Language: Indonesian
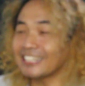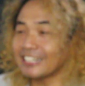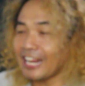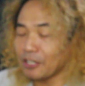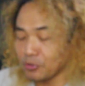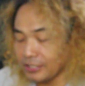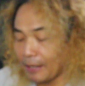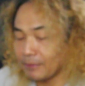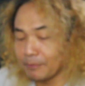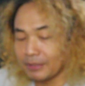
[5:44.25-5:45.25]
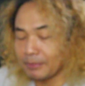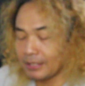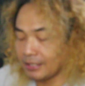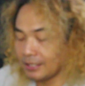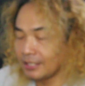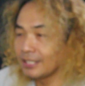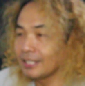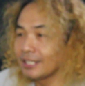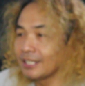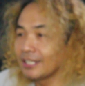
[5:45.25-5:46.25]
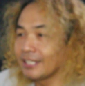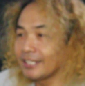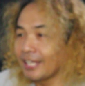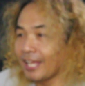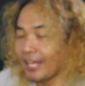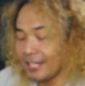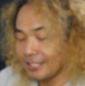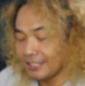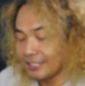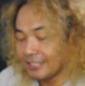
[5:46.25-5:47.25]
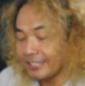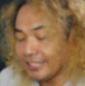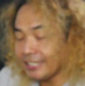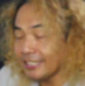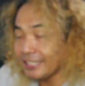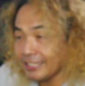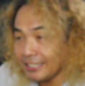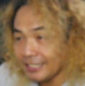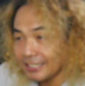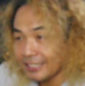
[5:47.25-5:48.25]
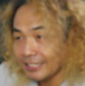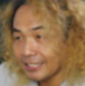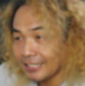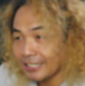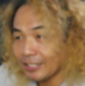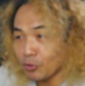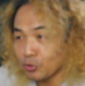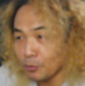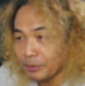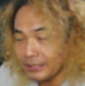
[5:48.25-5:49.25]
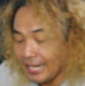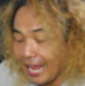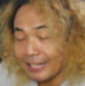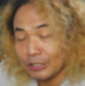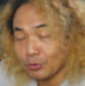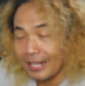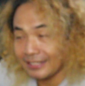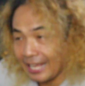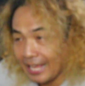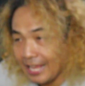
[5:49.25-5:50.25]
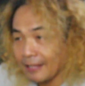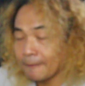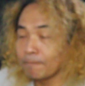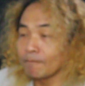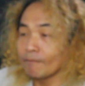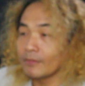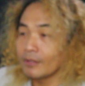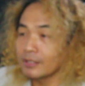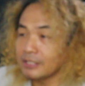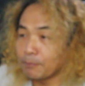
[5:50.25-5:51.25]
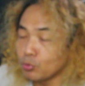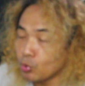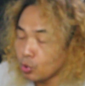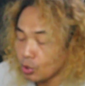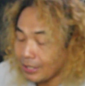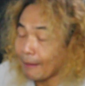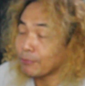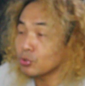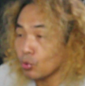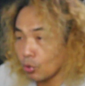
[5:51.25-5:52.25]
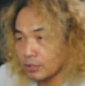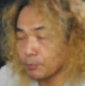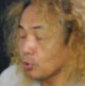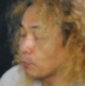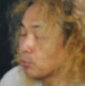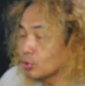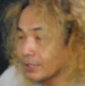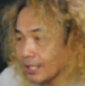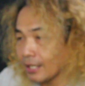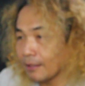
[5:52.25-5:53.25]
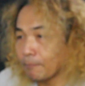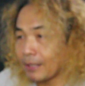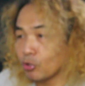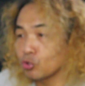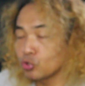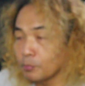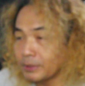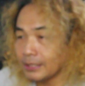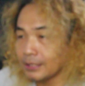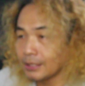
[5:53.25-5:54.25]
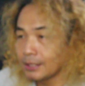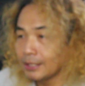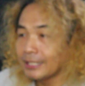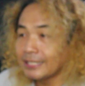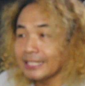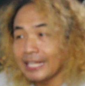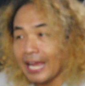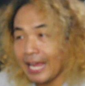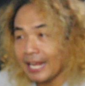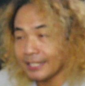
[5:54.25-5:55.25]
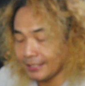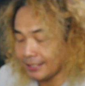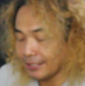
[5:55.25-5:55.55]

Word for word: terlalu siap, teman-teman. Ya, ini konsumsinya aturannya 10 kapsul, 10 butir per konsumsi tiga kali.